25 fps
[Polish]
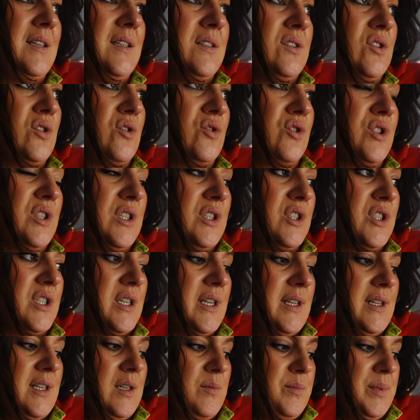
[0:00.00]

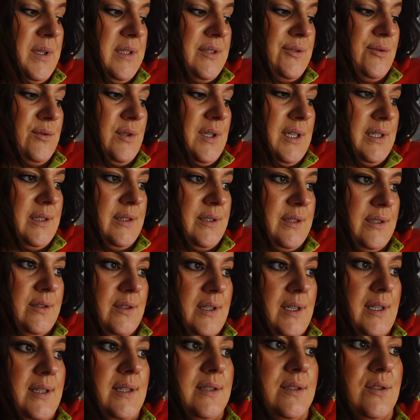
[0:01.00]
Troszeczkę lipa, słuchajcie,
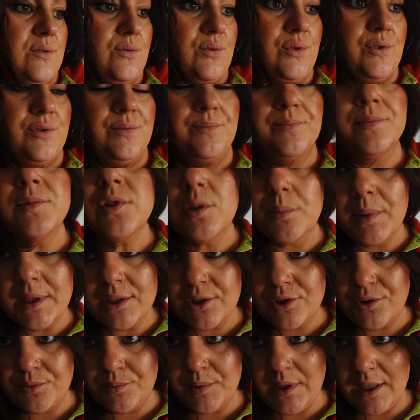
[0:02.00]
no ale cóż,
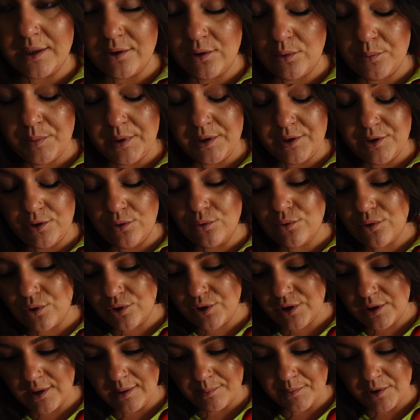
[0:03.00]
zobaczymy jak to będzie. Jutro
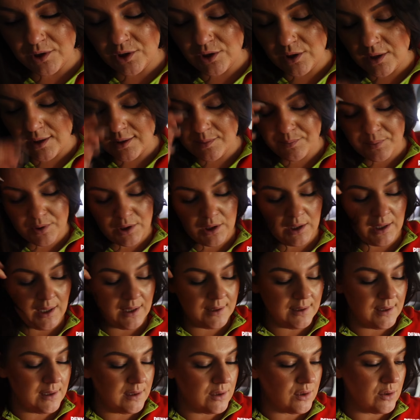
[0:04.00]
się tam jeszcze raz
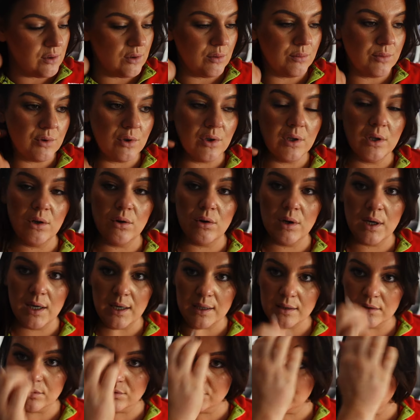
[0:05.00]
przejadę, że tą drogę
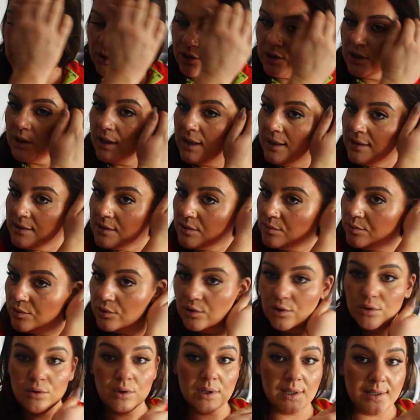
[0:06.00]
ogarnąć jeszcze raz, bo
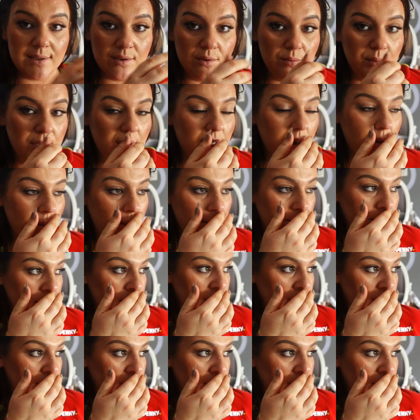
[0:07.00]
tylko raz nie jechałam